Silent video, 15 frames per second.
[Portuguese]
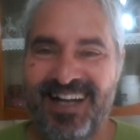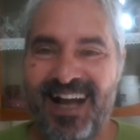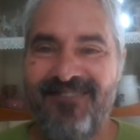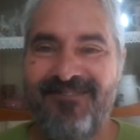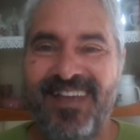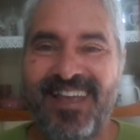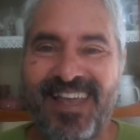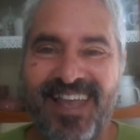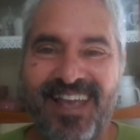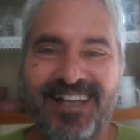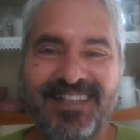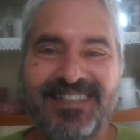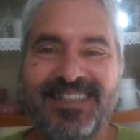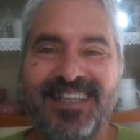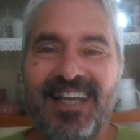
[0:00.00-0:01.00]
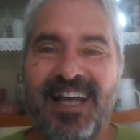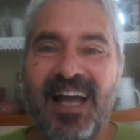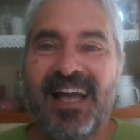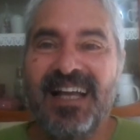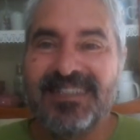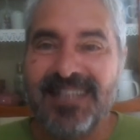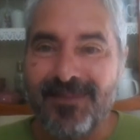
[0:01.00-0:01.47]
lá vem eles.
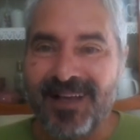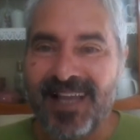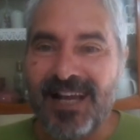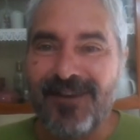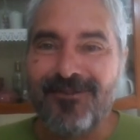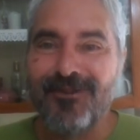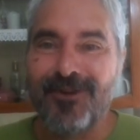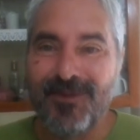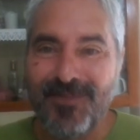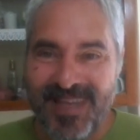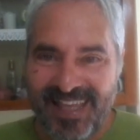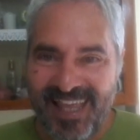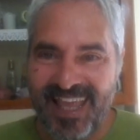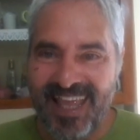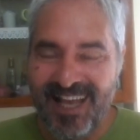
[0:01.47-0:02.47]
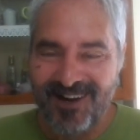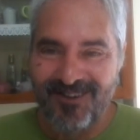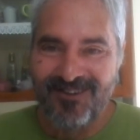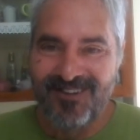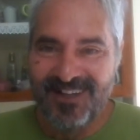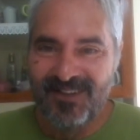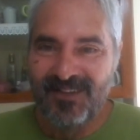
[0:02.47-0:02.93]
Sabe aquele
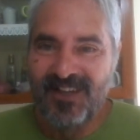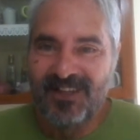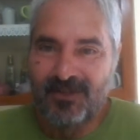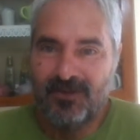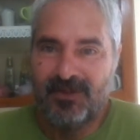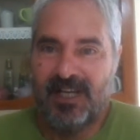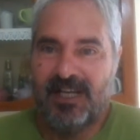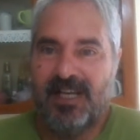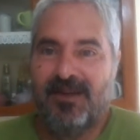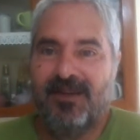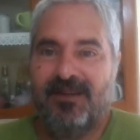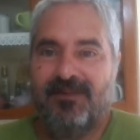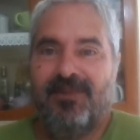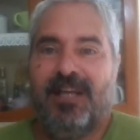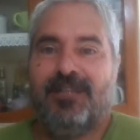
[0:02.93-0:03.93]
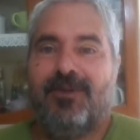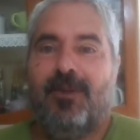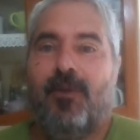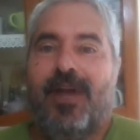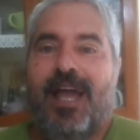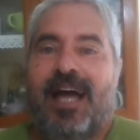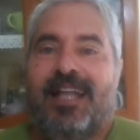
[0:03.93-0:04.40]
formigueiro? Tudo ali, parece uma
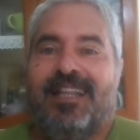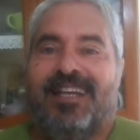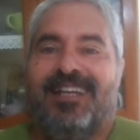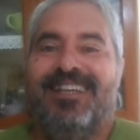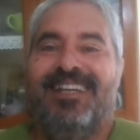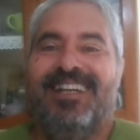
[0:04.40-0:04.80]
boiada.